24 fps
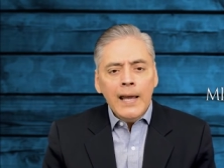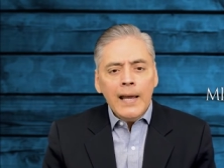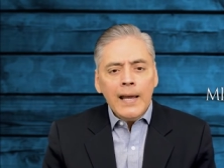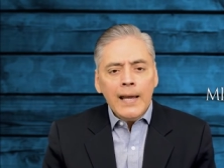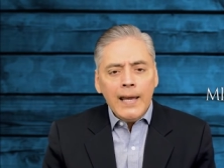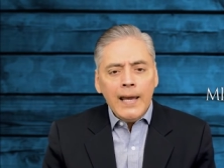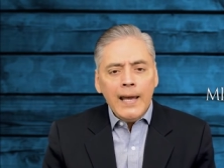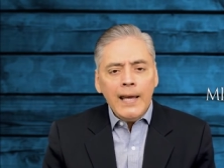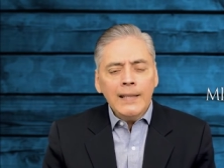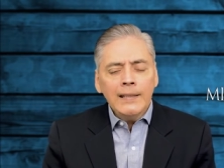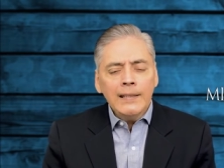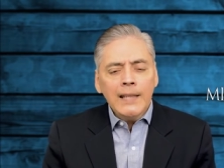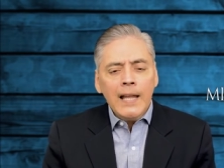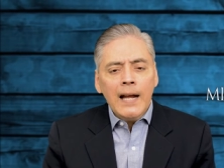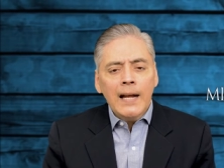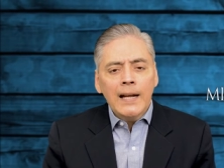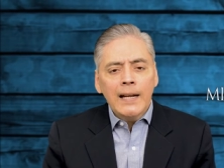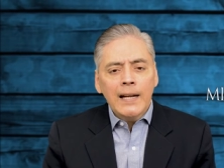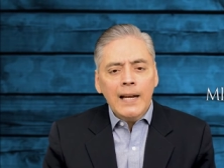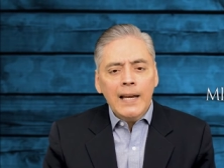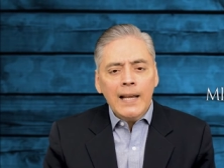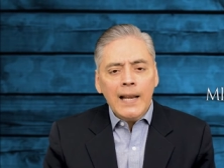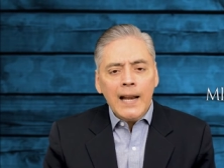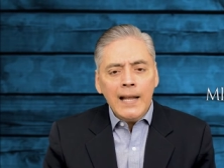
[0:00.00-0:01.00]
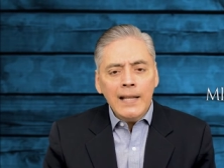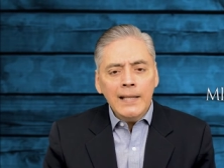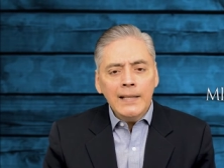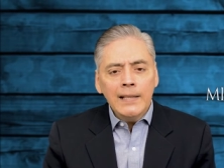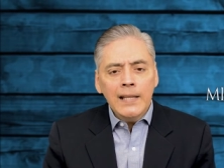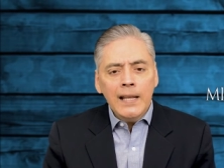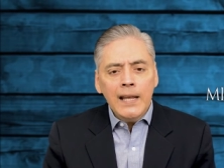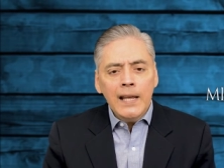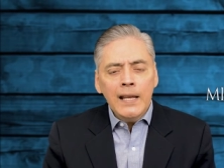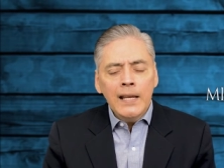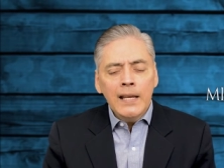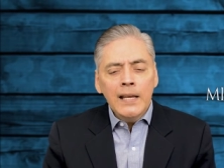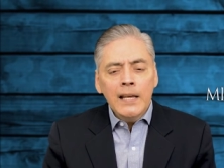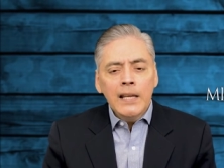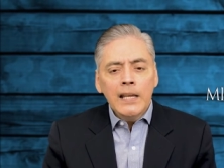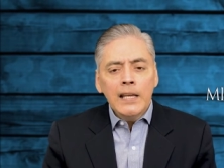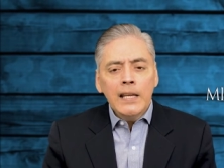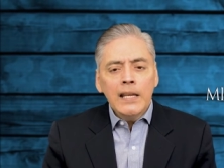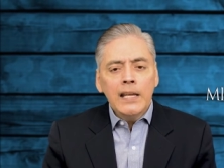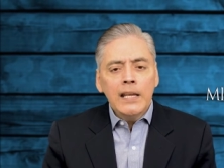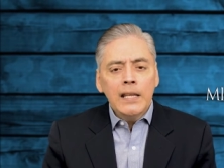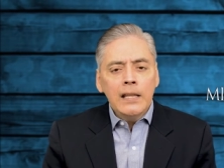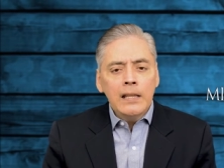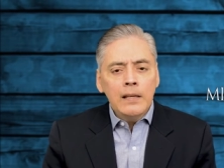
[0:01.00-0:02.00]
qué tan grande
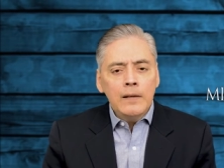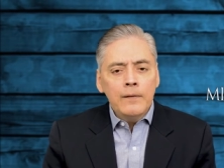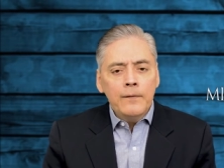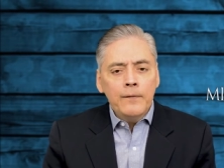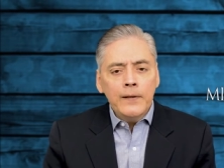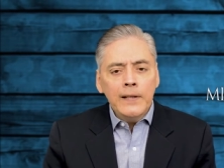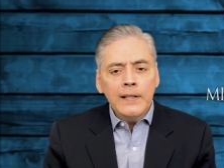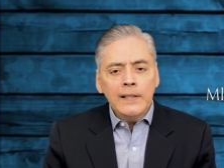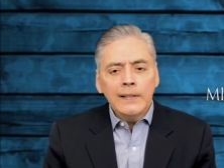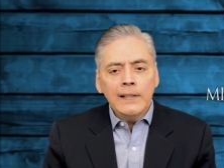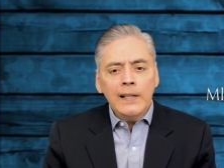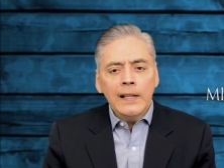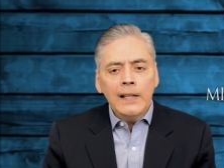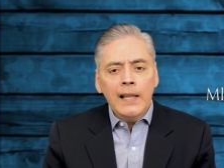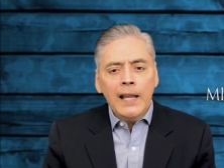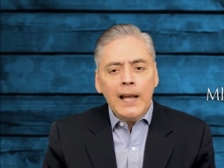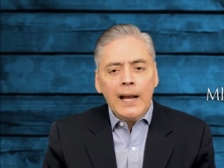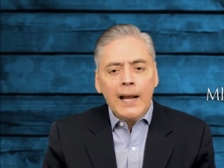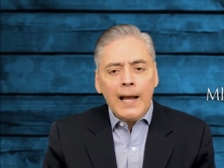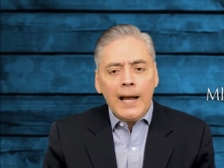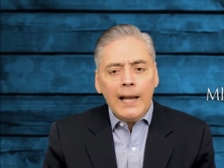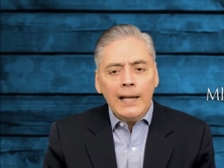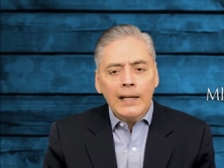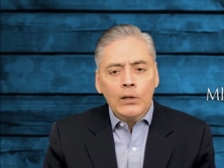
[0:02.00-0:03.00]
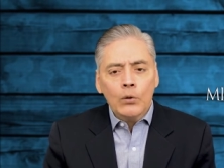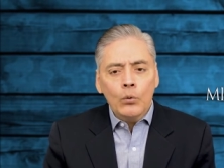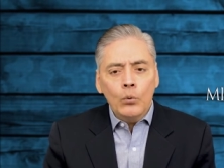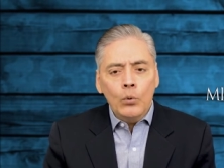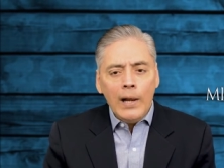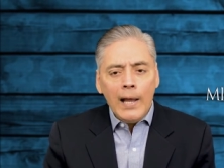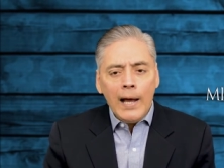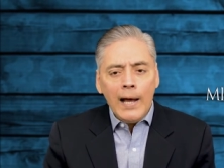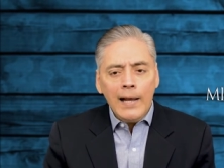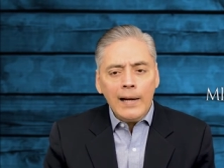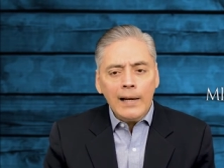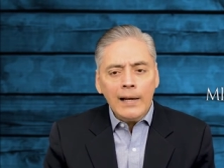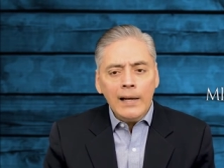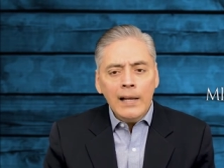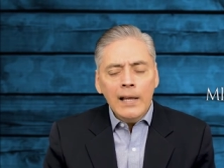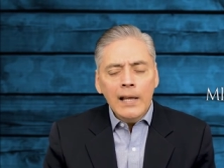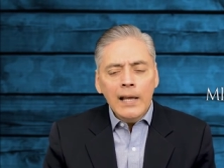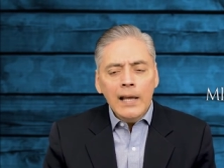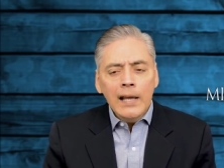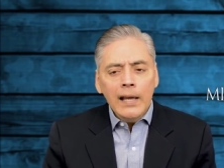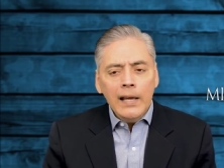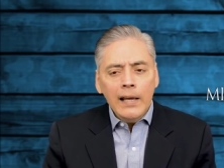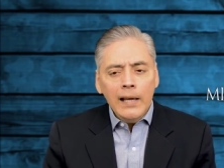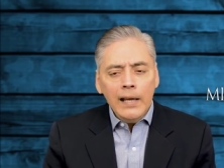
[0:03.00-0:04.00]
y difícil de calcular
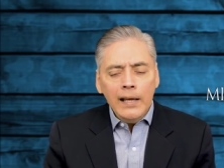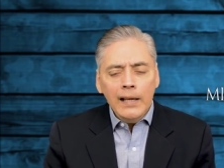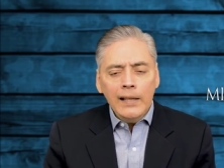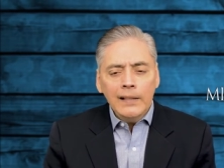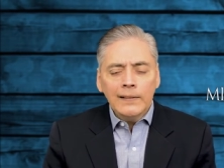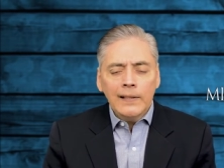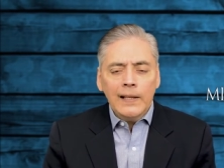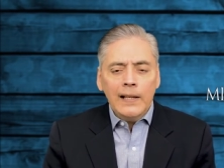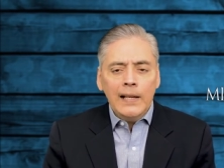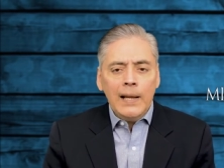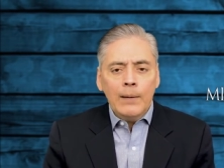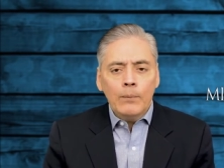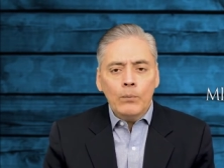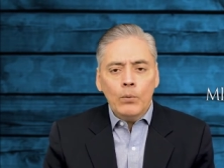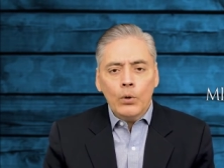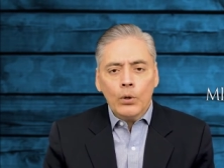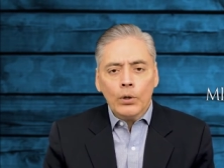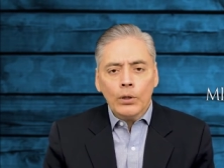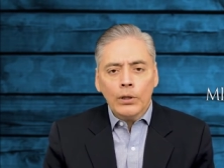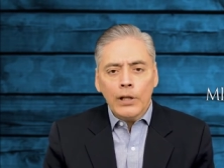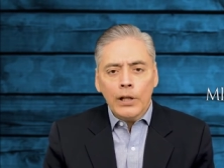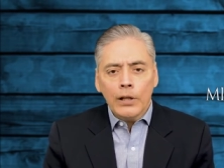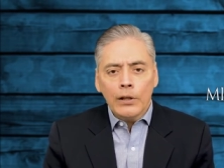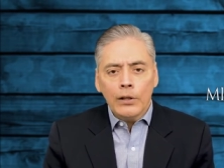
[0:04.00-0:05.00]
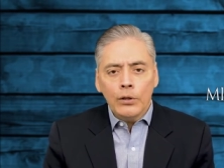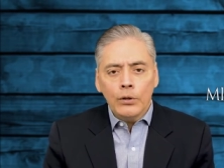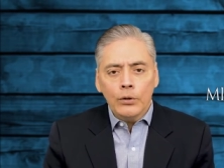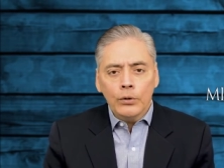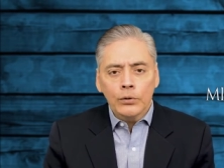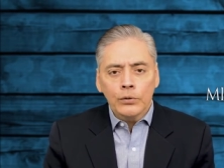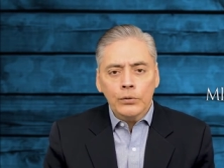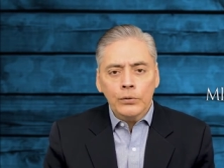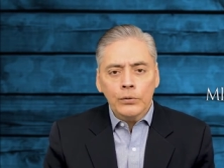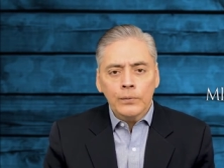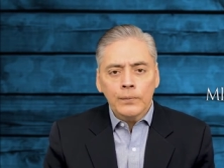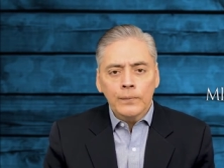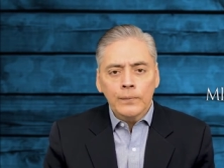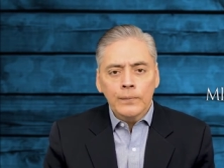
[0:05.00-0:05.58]
es el amor de Dios.